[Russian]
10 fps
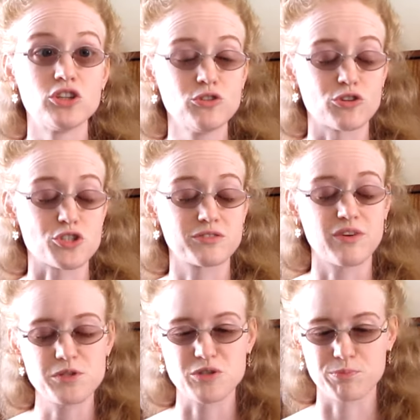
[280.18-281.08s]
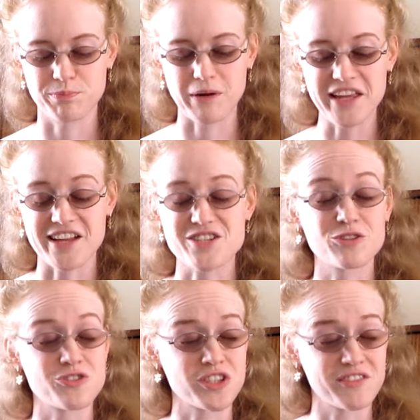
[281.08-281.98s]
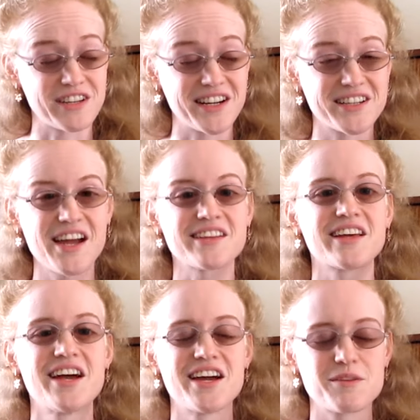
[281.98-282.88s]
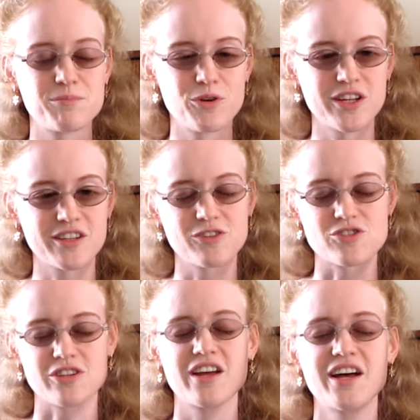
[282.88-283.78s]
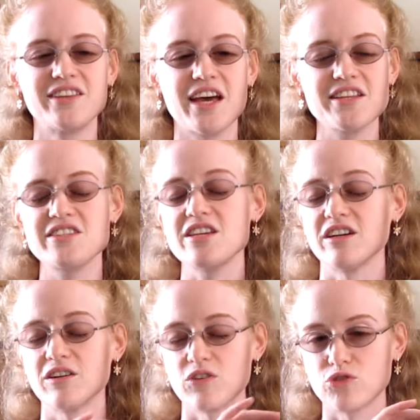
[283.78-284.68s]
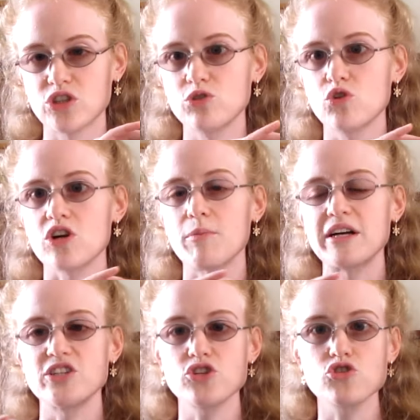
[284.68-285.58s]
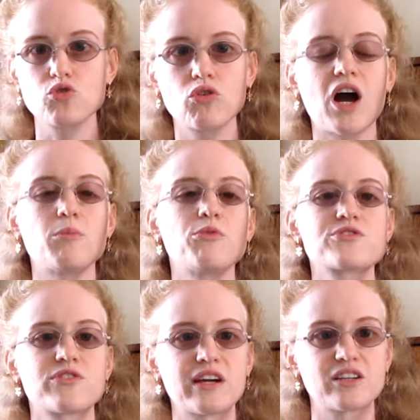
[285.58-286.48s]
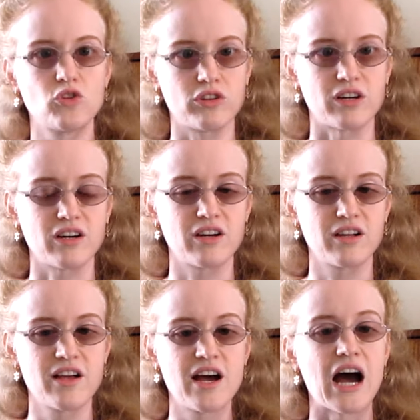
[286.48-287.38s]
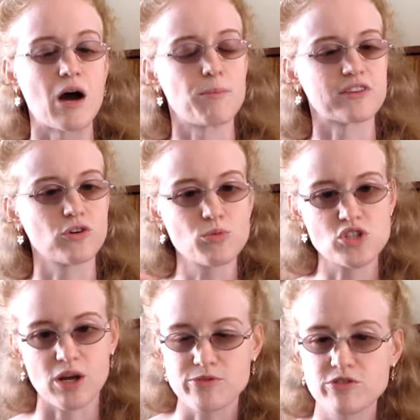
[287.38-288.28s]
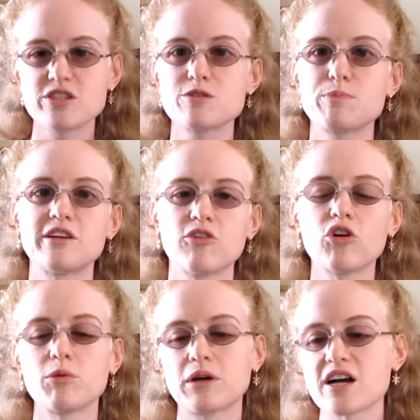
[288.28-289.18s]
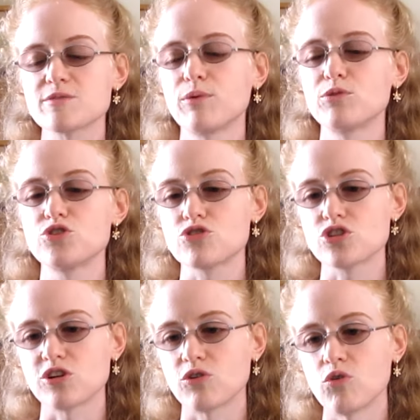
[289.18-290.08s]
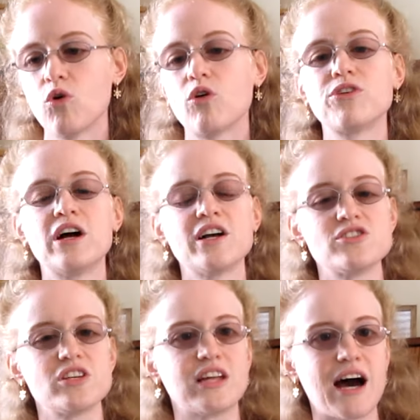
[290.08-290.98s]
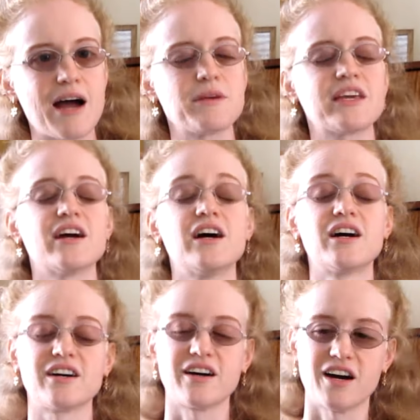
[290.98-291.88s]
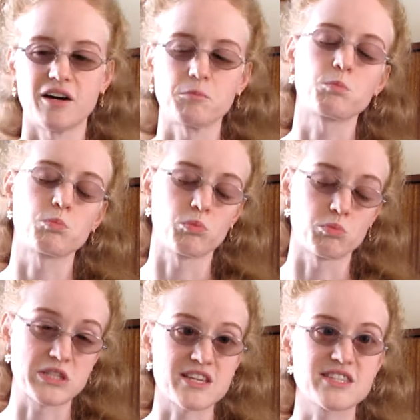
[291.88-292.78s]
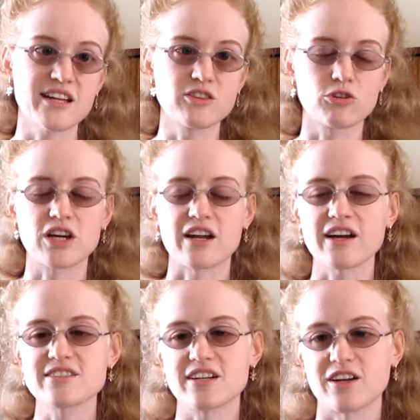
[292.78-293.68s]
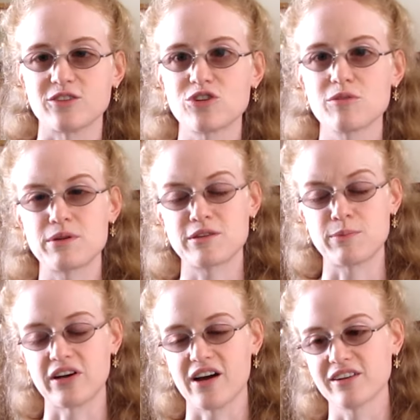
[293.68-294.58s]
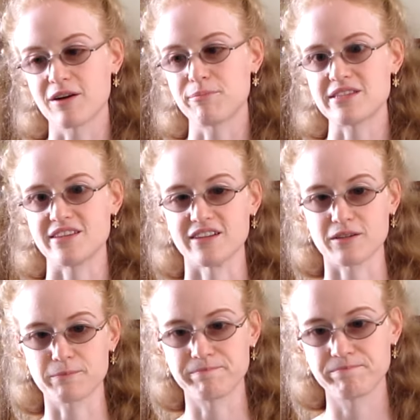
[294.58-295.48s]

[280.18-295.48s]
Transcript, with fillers: Но чтобы вообще понять, что человек играет, ребенок должен найти вот эту хроматическую гамму в своих нотах а потом уже обсудить с педагогом, как с помощью штрихов, динамики а, создать тот характер, который предполагал композитор.